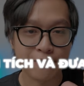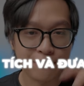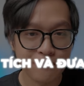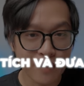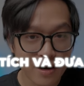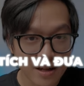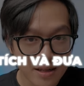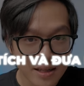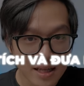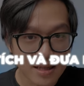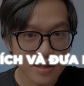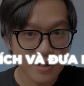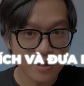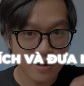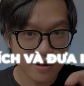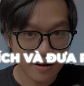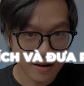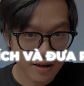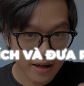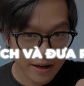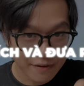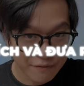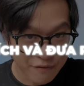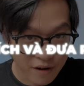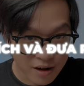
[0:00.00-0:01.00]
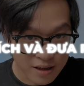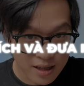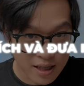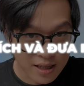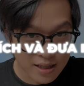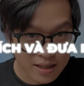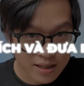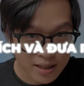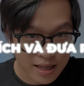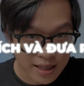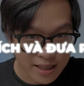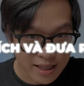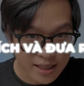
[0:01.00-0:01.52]
Phân tích, cái phân tích
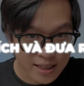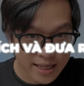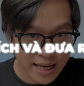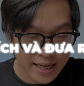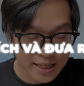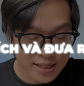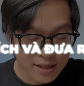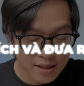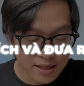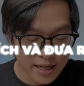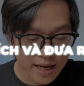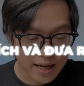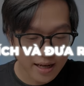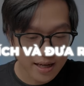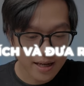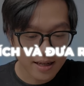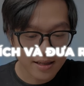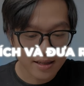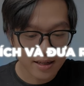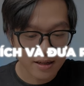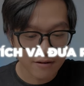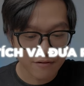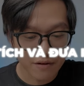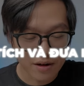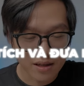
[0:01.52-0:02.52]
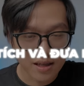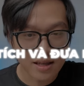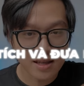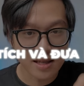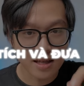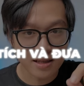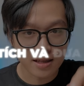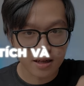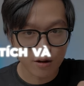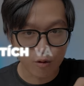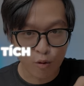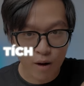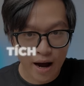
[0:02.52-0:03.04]
là chính xác nhất nha, từ phân tích là
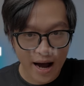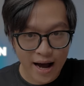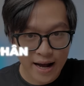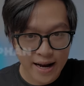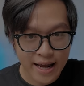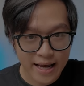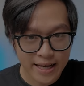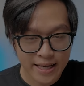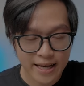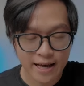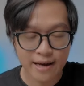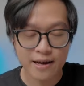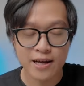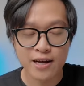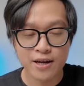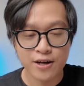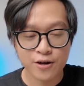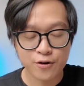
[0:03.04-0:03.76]
từ khóa ở đây nha,